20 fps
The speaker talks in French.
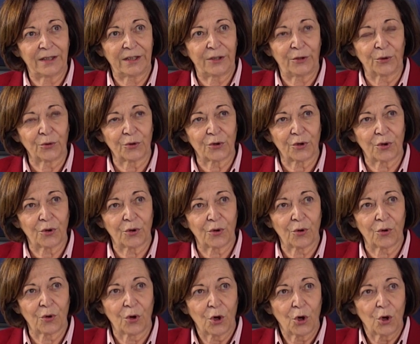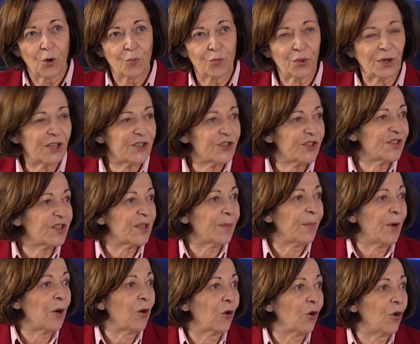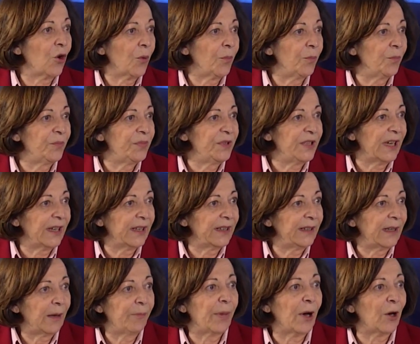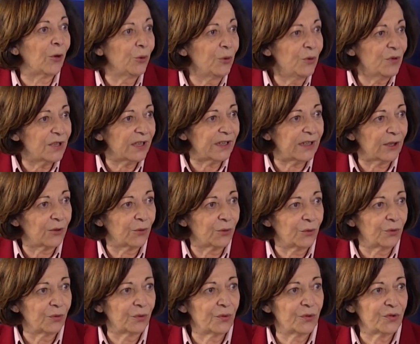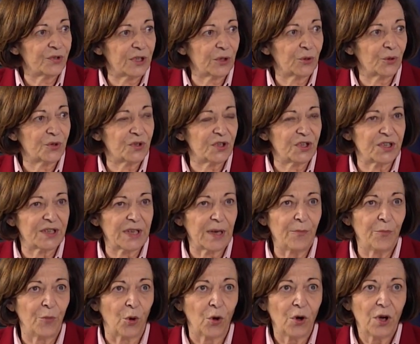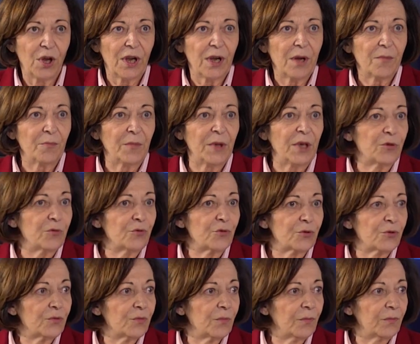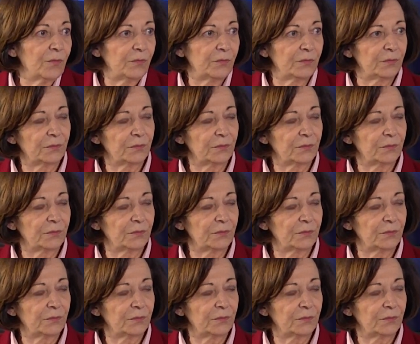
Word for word: donc euh, pour l'instant, c'est pas encore bien apparu cet, éco, écosystème. Bon, mais, est-ce que dans, le rapport que